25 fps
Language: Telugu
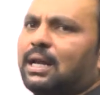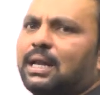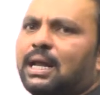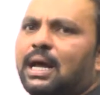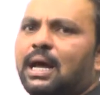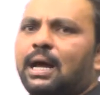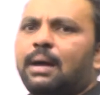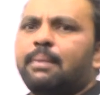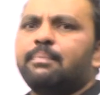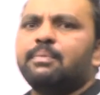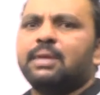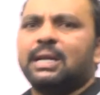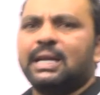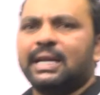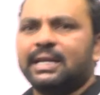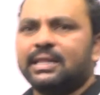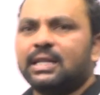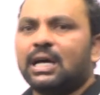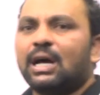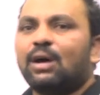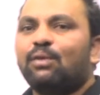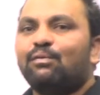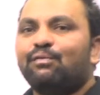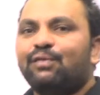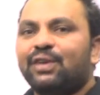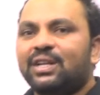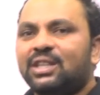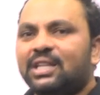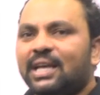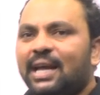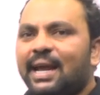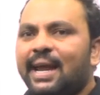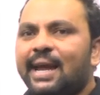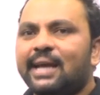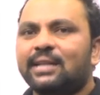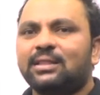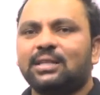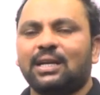గల లేదా
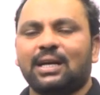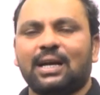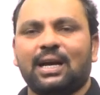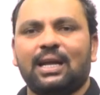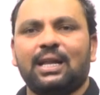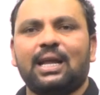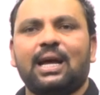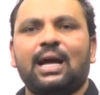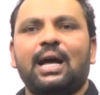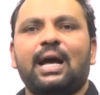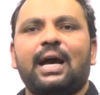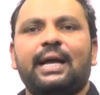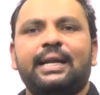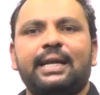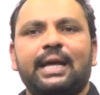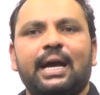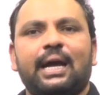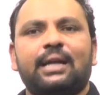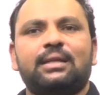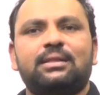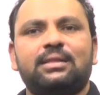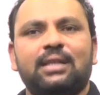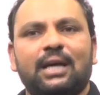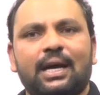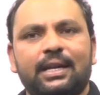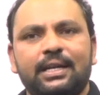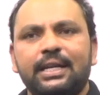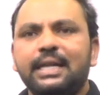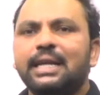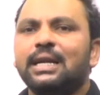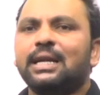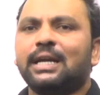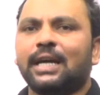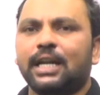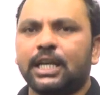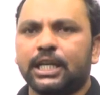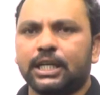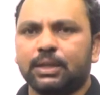విధేయత గల అనే అర్థాన్ని
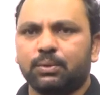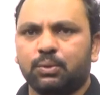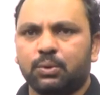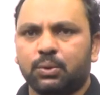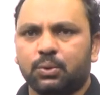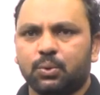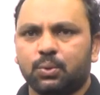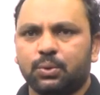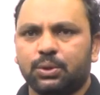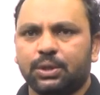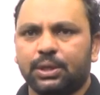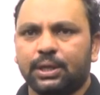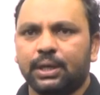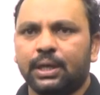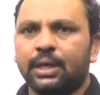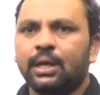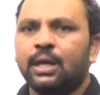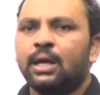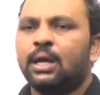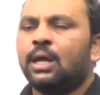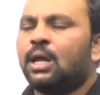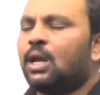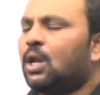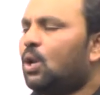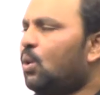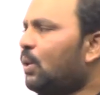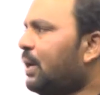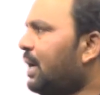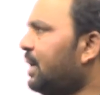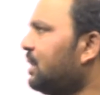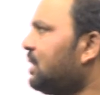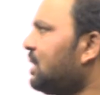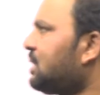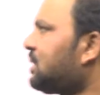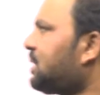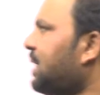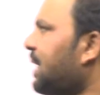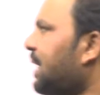కలిగి ఉంటుంది లుక్
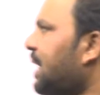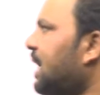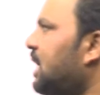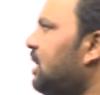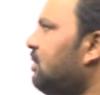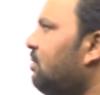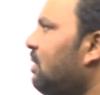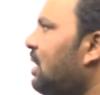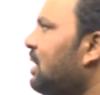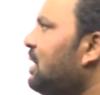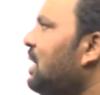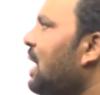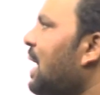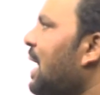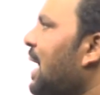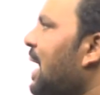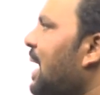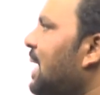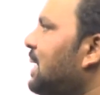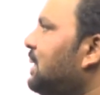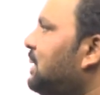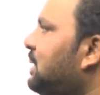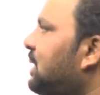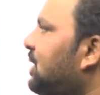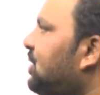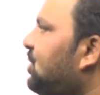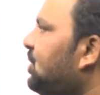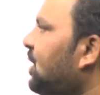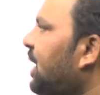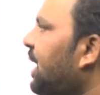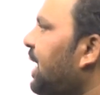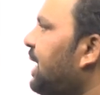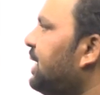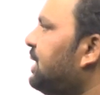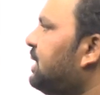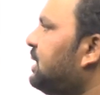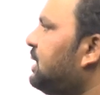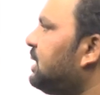ఎట్ ద సెకండ్ వన్
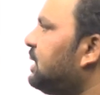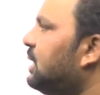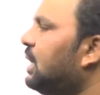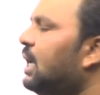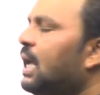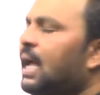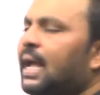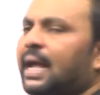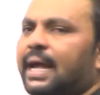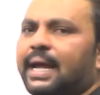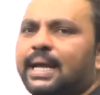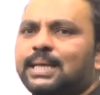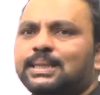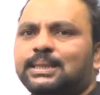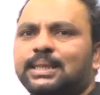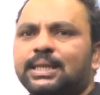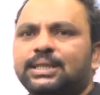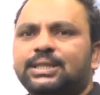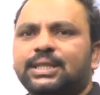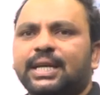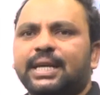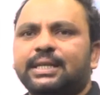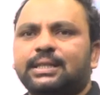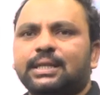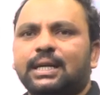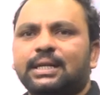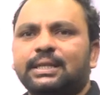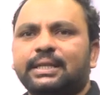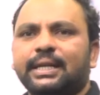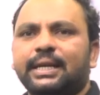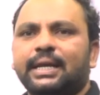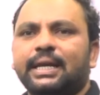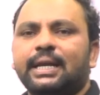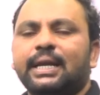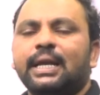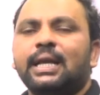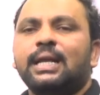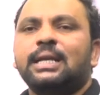హెజిటేట్ హెజిటేట్
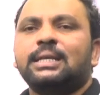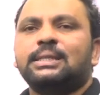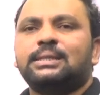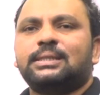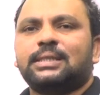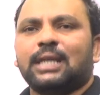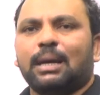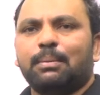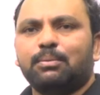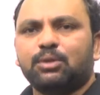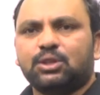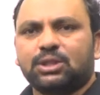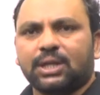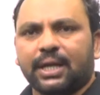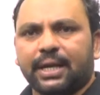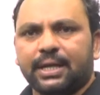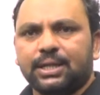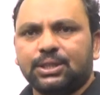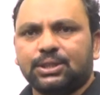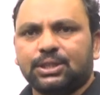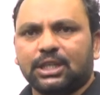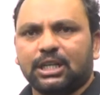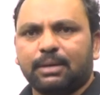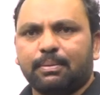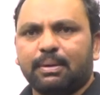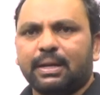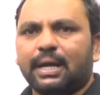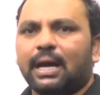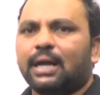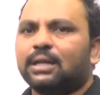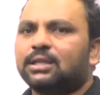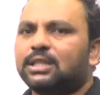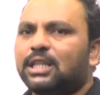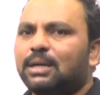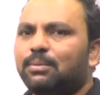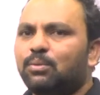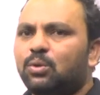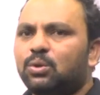అంటే సంశయించడం అనే
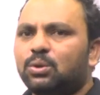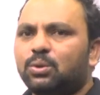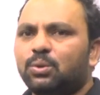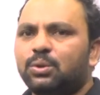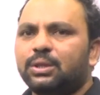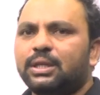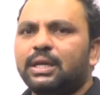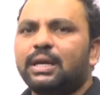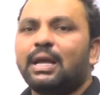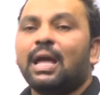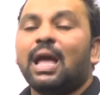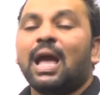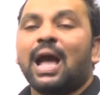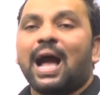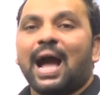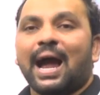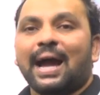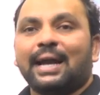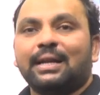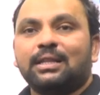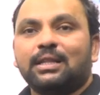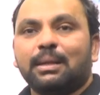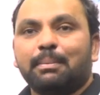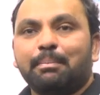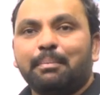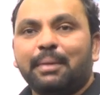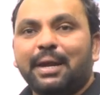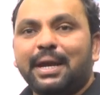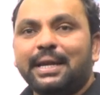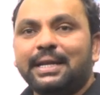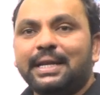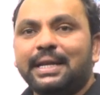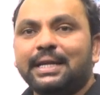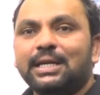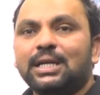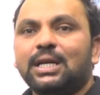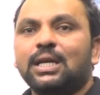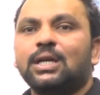అర్థం ఉంటుంది అండ్ ద
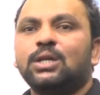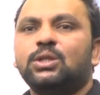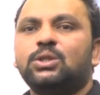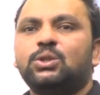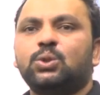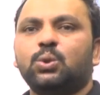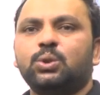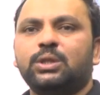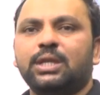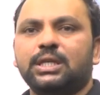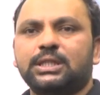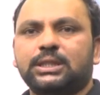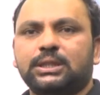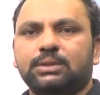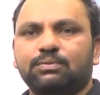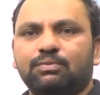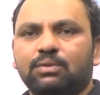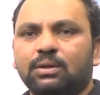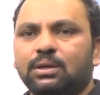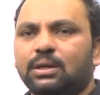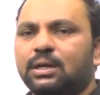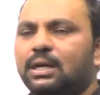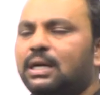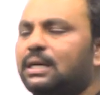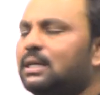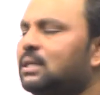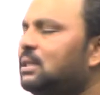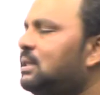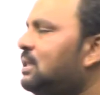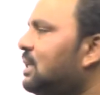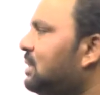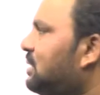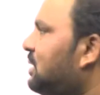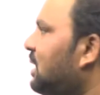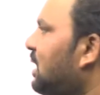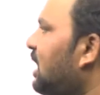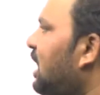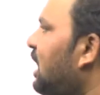మీనింగ్ టు దిస్ వర్డ్
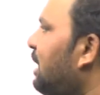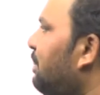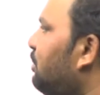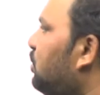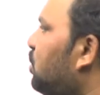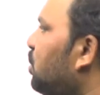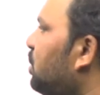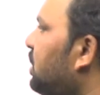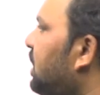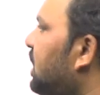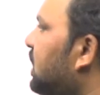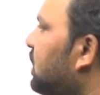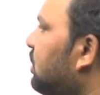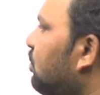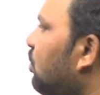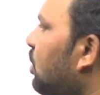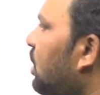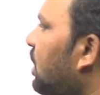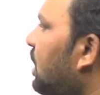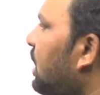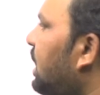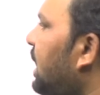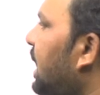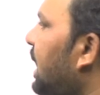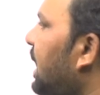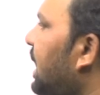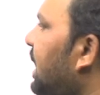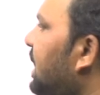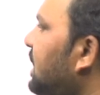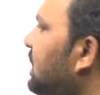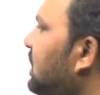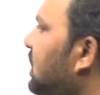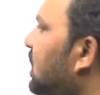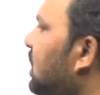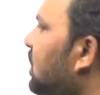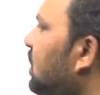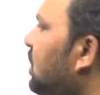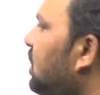ద సిననిమ్ టు దిస్ వర్డ్
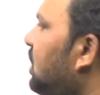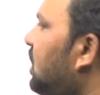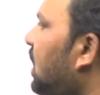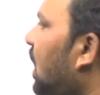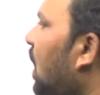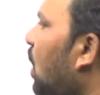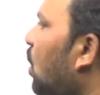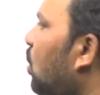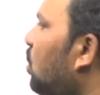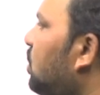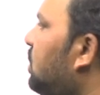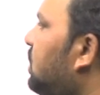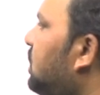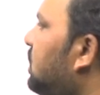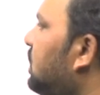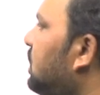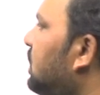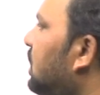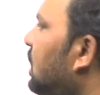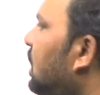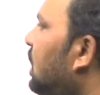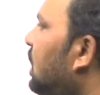ఈజ్ డౌట్